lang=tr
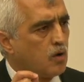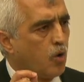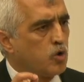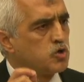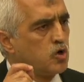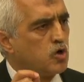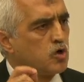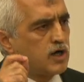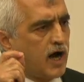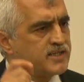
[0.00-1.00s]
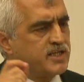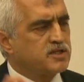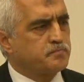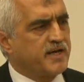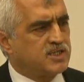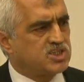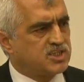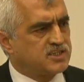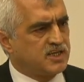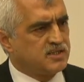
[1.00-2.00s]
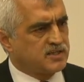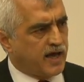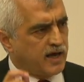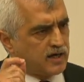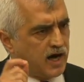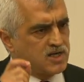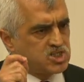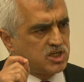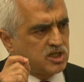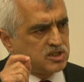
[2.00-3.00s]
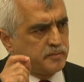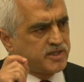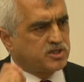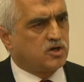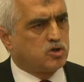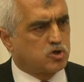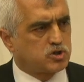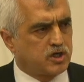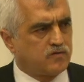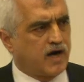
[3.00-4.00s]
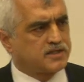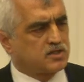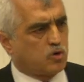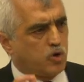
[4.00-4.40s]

onu katletmek istediğinde karşılıklı bir diyalogları vardır.